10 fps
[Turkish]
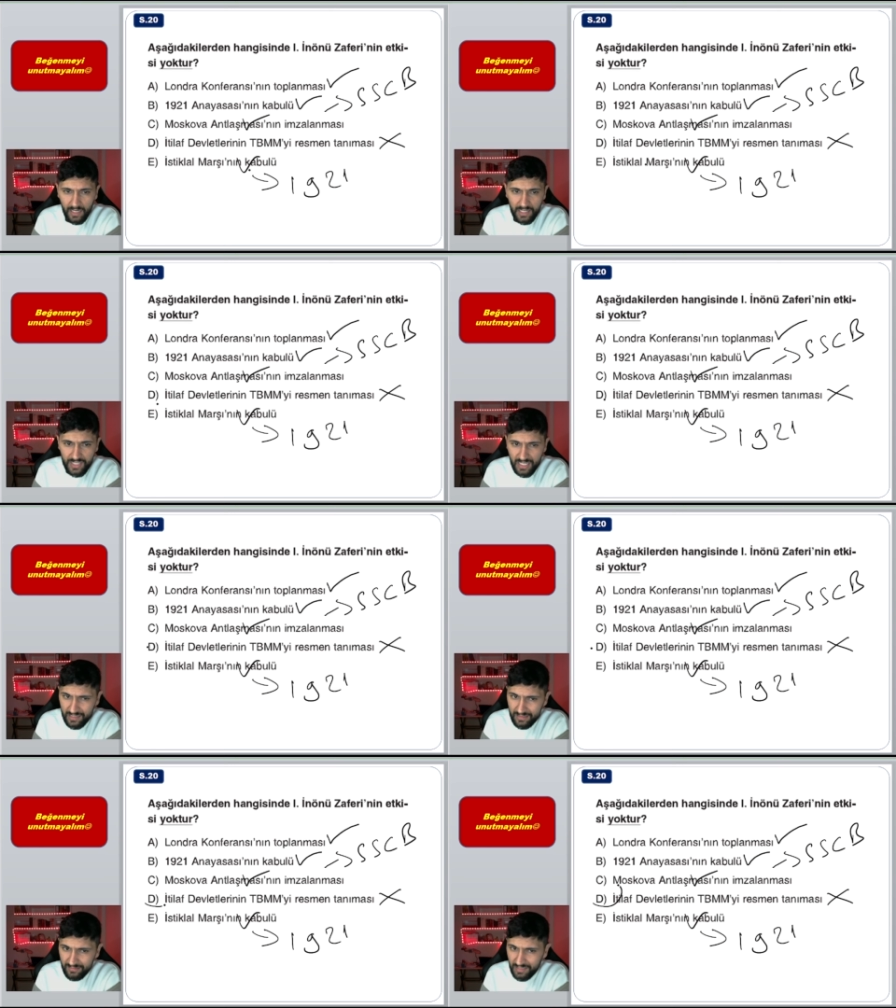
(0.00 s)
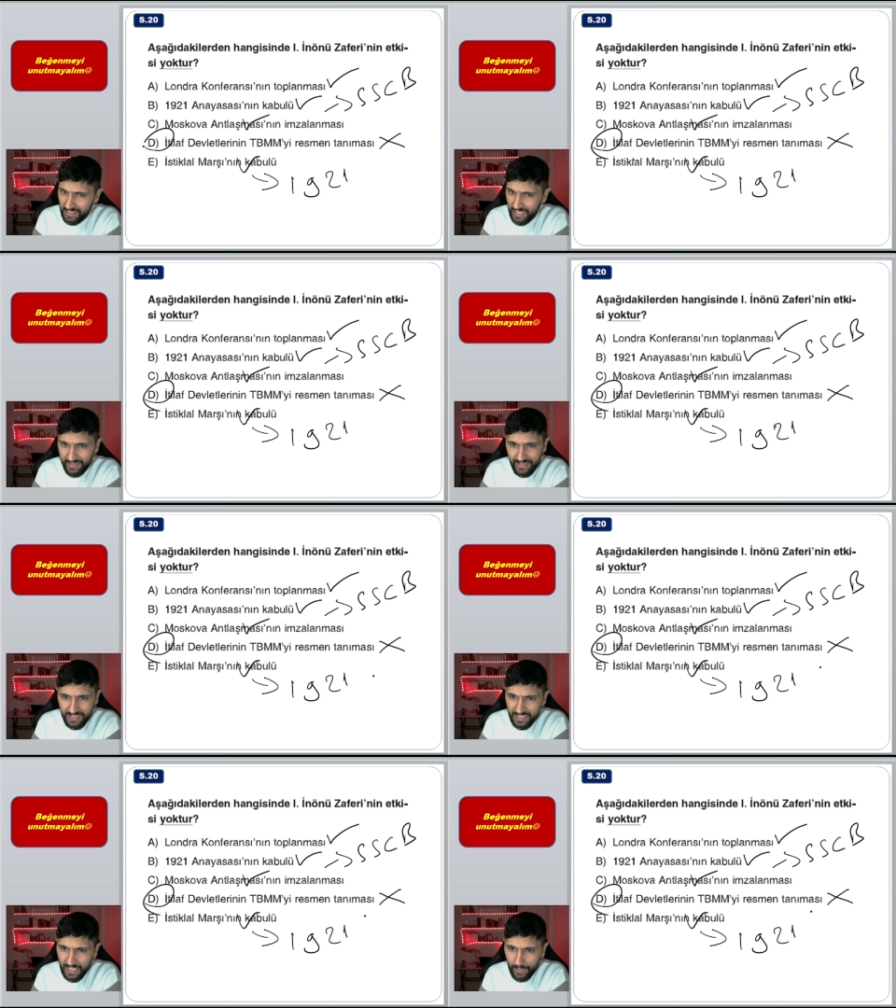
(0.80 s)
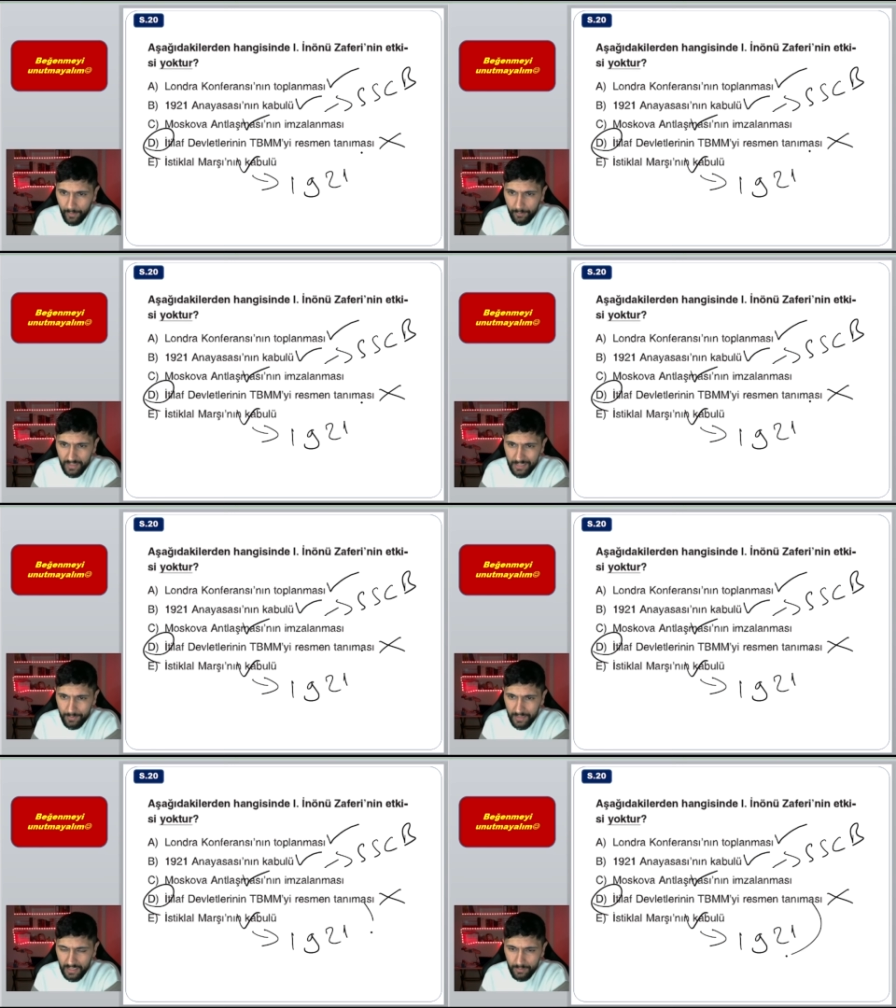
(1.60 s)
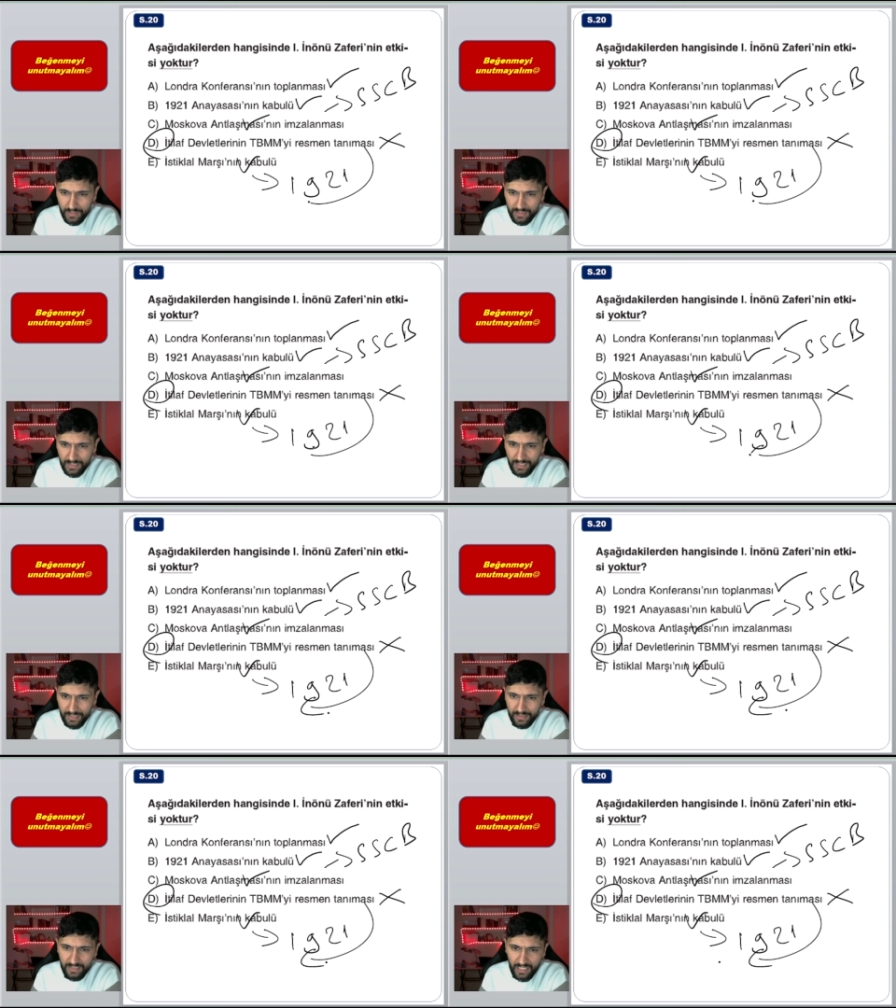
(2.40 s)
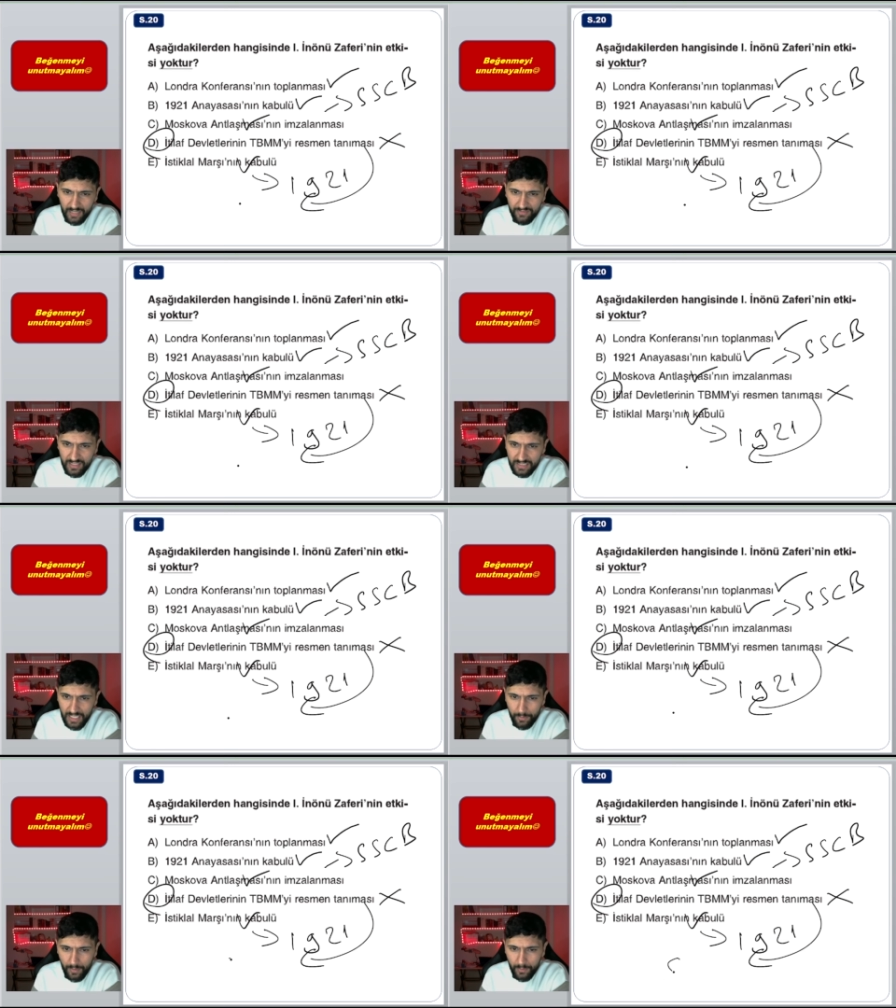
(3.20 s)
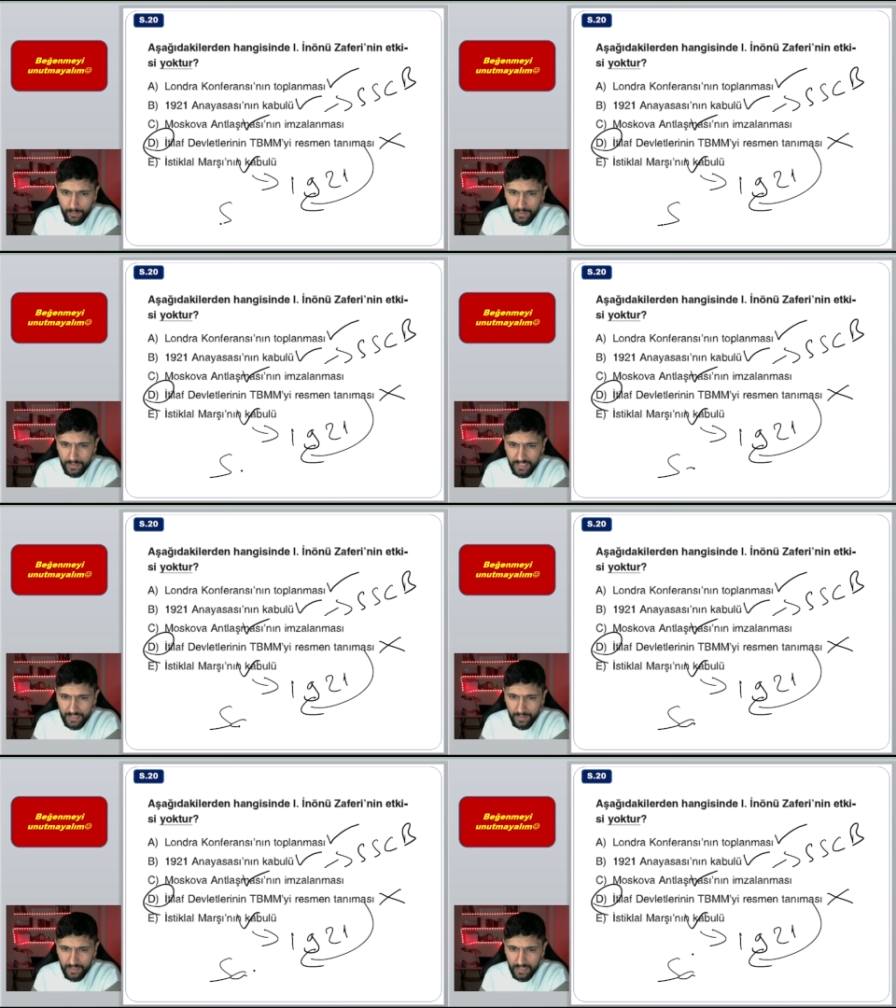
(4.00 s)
Ancak itilaf devletleri TBMM'yi resmen tanımadı. İtilafların TBMM'yi resmen